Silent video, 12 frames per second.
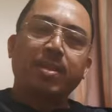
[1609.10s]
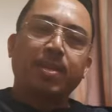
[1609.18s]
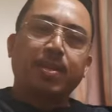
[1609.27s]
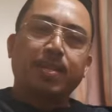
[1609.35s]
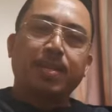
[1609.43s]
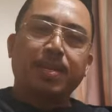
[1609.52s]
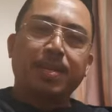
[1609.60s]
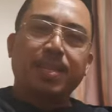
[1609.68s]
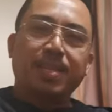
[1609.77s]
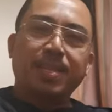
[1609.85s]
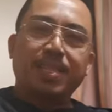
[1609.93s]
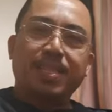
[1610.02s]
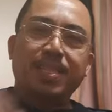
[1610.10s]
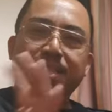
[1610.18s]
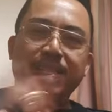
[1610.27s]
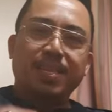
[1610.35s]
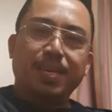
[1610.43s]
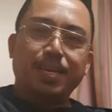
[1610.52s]
nagkakaedad na
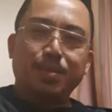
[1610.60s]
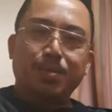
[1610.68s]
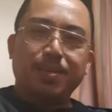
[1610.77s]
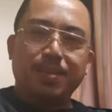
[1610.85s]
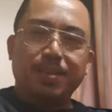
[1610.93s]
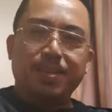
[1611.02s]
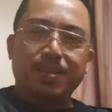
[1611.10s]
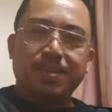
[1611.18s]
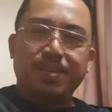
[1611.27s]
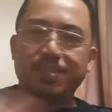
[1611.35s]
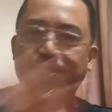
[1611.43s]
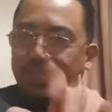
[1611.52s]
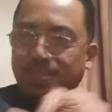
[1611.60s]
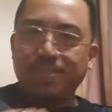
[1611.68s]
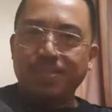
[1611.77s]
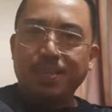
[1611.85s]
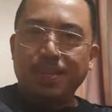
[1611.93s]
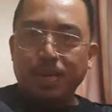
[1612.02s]
tayo eh
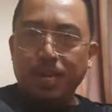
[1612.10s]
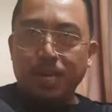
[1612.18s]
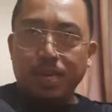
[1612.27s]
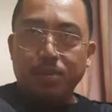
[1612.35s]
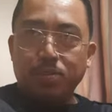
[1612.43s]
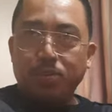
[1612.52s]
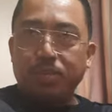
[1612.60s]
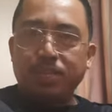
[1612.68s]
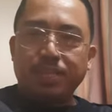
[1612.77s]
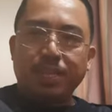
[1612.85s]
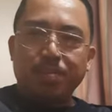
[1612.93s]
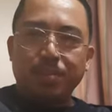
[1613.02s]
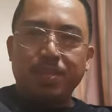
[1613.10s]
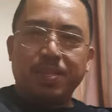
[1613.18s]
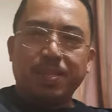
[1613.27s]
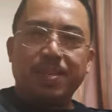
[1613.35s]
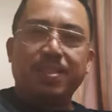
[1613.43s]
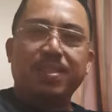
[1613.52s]
yung stamina
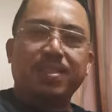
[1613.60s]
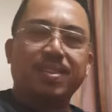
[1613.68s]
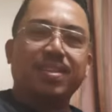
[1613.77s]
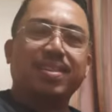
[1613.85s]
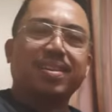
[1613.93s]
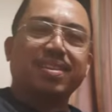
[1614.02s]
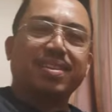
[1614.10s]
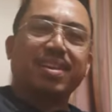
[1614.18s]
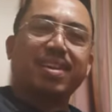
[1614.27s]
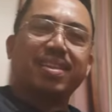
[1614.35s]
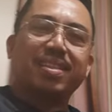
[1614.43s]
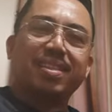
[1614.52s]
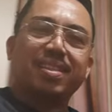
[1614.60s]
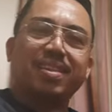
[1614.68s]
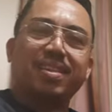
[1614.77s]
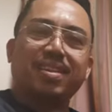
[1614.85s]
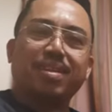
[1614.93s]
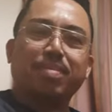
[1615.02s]
natin hindi na kagaya ng
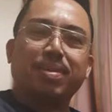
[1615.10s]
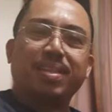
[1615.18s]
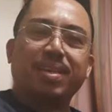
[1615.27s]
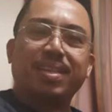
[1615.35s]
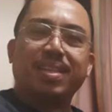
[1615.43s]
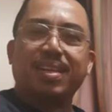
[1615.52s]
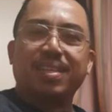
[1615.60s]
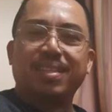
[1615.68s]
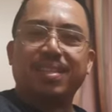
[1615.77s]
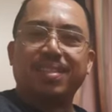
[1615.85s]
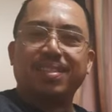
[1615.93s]
kabataan natin.